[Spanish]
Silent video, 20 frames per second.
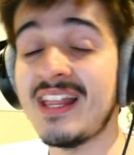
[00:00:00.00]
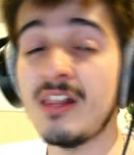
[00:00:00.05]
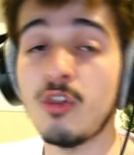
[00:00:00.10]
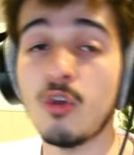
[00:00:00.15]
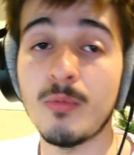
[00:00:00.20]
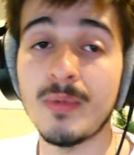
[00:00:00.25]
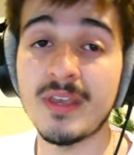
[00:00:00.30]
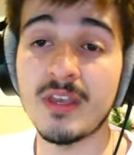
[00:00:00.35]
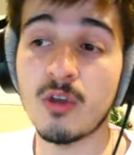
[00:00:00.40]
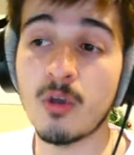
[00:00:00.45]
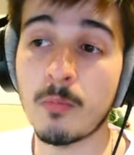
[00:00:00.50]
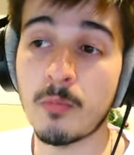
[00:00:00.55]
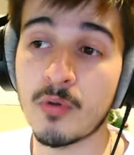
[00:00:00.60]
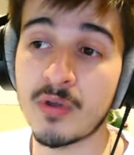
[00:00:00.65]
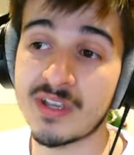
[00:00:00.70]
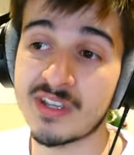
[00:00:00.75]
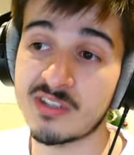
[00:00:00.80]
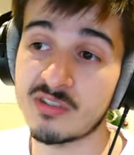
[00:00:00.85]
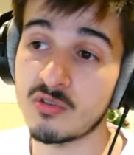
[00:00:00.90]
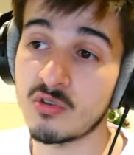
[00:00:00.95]
El domingo
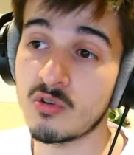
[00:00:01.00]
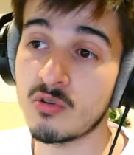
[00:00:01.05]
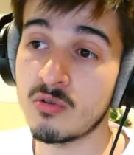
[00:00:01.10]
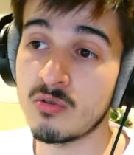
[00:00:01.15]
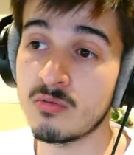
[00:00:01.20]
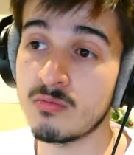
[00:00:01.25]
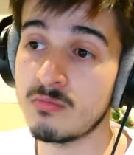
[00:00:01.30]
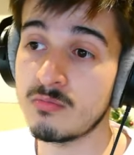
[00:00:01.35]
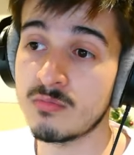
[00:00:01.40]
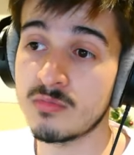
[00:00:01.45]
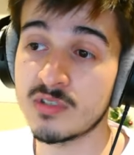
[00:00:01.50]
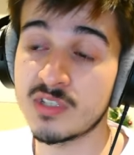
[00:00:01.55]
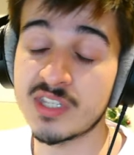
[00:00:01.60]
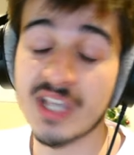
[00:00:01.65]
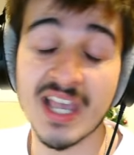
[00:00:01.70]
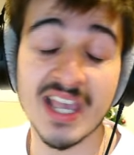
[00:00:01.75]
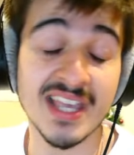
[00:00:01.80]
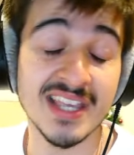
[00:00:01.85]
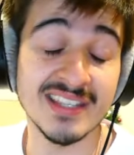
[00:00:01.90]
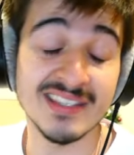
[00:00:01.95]
pues son
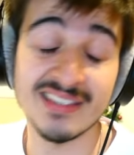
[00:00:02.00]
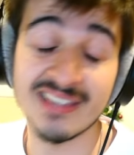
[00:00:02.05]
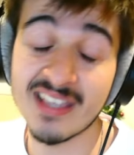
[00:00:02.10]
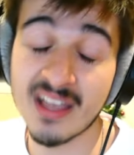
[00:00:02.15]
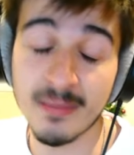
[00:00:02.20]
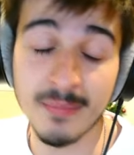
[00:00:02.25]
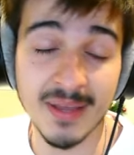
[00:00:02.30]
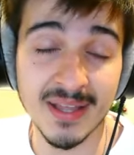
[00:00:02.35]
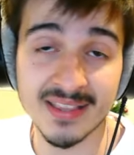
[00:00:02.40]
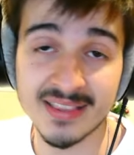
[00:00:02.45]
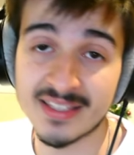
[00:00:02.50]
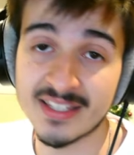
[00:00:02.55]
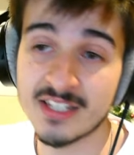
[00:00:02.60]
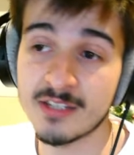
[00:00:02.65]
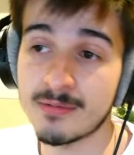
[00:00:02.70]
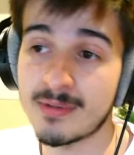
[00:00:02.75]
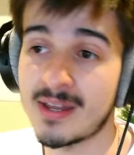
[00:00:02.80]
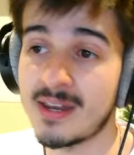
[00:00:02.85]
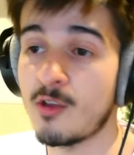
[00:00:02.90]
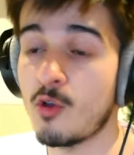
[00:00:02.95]
6
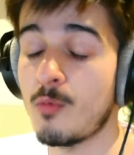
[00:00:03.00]
diamantes, ¿vale?